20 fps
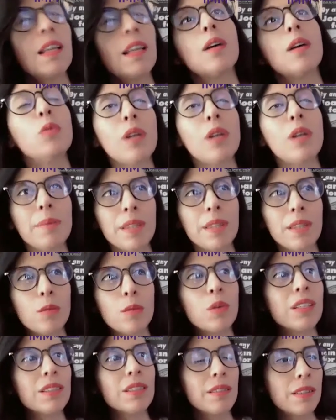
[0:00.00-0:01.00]
una
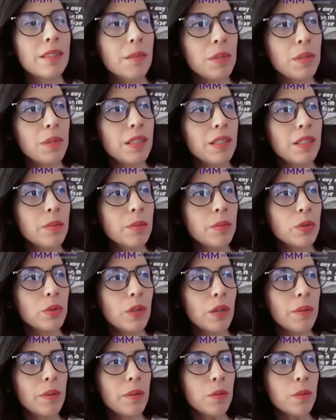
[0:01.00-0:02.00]
videomuestra, también hicimos una
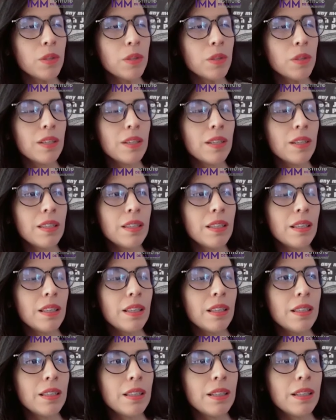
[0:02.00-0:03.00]
videomuestra
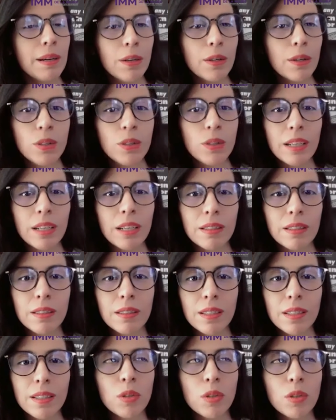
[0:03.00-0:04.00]
de trabajo de
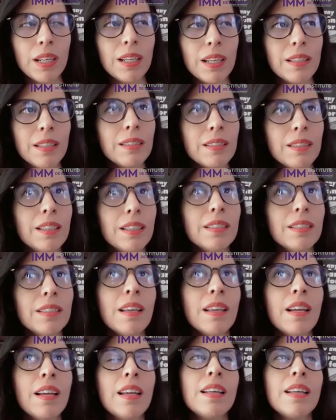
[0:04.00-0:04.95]
artistas morelenses.